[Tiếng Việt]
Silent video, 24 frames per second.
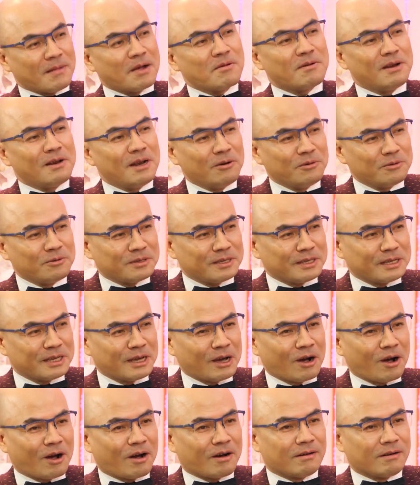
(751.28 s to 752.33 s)
bao nhiêu lâu thì
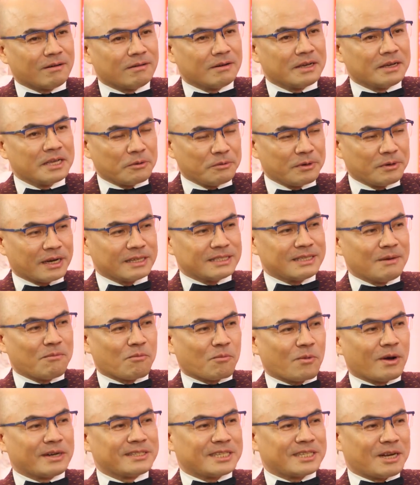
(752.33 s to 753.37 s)
họ hiểu được cái tầm
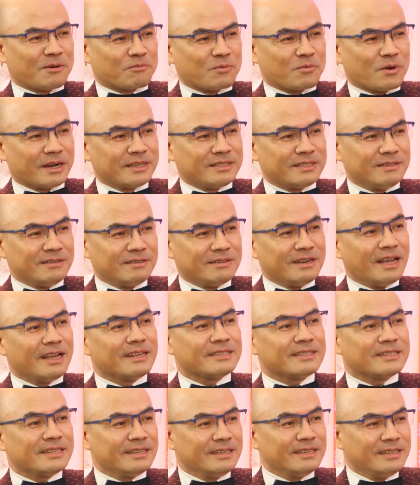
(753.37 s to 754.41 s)
quan trọng của cái chữ nghệ
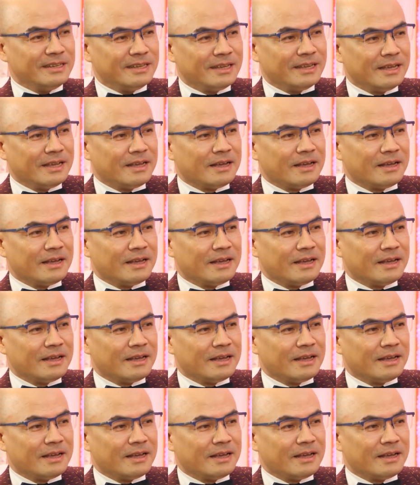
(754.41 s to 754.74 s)
sĩ